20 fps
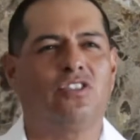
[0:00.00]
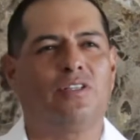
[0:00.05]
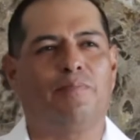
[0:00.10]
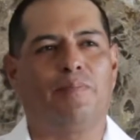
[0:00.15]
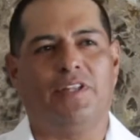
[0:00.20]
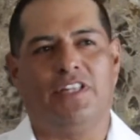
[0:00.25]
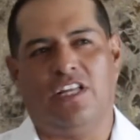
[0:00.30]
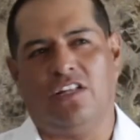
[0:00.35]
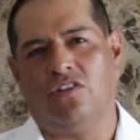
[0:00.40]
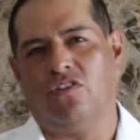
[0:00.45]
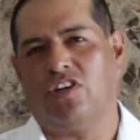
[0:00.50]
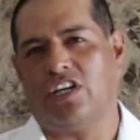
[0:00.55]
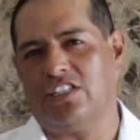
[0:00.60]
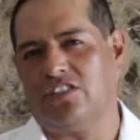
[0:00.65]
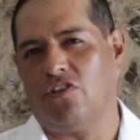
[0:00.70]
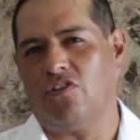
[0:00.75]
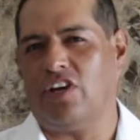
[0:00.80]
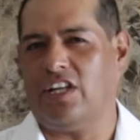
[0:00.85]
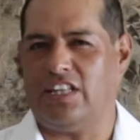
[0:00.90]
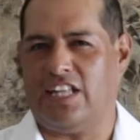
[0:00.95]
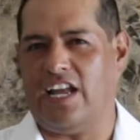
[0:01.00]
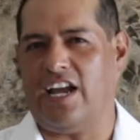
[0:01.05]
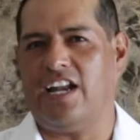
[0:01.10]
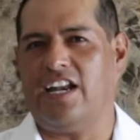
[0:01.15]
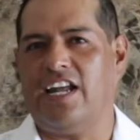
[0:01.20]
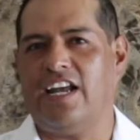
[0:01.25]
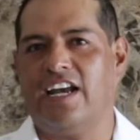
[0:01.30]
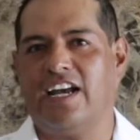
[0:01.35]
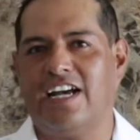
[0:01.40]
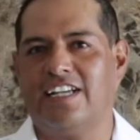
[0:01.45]
dependiendo qué es lo que tengan
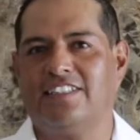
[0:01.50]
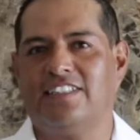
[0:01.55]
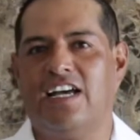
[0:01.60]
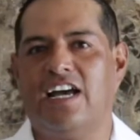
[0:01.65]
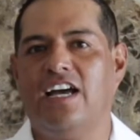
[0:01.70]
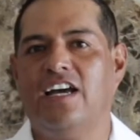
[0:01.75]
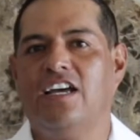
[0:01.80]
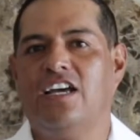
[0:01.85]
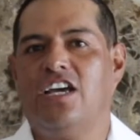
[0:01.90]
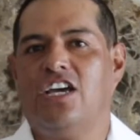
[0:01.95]
en casa,